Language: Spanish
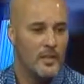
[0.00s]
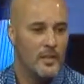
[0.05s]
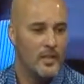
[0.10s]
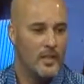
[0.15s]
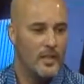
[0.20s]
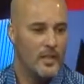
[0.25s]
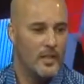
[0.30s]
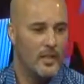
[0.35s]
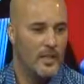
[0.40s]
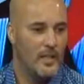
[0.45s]

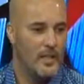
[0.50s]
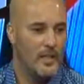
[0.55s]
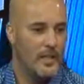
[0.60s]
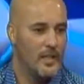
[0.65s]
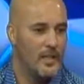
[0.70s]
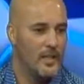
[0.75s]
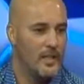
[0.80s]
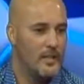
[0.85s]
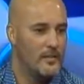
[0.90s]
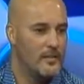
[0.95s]

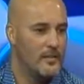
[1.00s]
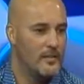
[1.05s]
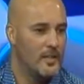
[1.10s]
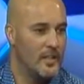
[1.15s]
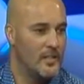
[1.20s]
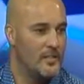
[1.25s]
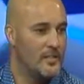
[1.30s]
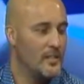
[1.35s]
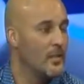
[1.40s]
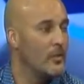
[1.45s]
Eh,
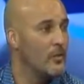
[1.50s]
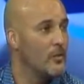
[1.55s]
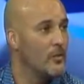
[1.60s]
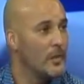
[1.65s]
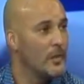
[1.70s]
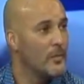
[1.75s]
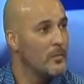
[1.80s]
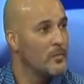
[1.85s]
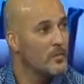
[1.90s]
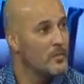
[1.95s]
tercero
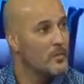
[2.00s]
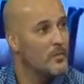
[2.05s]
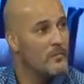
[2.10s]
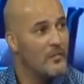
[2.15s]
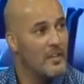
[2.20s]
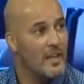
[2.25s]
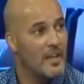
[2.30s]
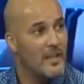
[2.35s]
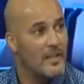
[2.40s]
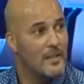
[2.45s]
perdimos
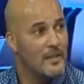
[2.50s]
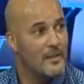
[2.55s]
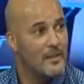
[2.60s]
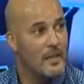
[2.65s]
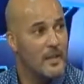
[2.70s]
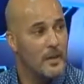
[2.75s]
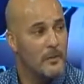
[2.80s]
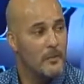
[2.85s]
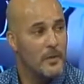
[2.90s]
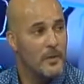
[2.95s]
semifinal
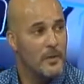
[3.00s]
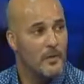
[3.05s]
en,